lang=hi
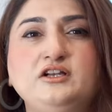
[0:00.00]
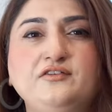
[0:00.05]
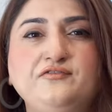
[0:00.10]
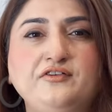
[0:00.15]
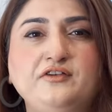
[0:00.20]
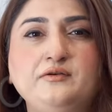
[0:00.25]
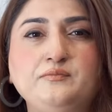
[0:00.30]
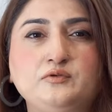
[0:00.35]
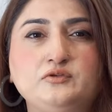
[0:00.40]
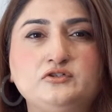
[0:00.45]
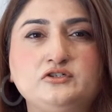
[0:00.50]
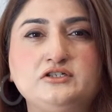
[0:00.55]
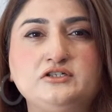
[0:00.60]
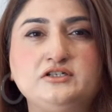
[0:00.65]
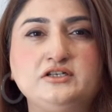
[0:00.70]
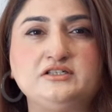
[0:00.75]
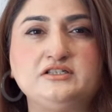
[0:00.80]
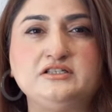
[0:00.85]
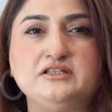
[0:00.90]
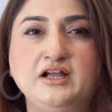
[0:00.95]
डिफरेंट
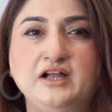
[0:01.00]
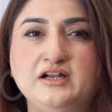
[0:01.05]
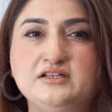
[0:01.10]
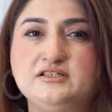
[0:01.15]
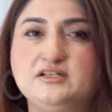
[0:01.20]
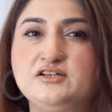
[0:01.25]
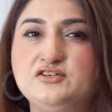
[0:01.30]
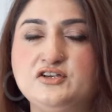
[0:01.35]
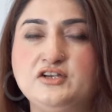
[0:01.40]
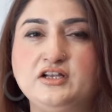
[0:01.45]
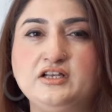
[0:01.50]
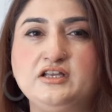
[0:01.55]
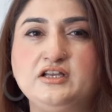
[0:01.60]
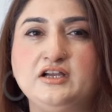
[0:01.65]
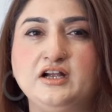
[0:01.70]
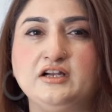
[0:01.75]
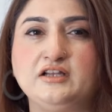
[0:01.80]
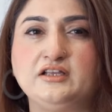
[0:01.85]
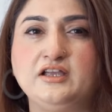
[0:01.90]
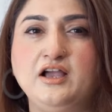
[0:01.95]
प्रोसीजर्स नॉन
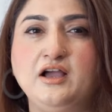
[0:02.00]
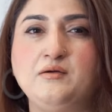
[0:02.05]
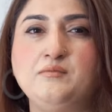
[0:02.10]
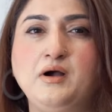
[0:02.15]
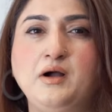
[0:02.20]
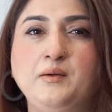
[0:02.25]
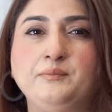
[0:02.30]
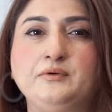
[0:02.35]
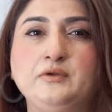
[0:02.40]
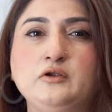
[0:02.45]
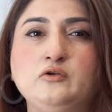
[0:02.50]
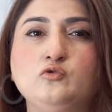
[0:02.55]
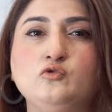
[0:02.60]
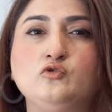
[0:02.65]
सर्जिकली करके हम आपकी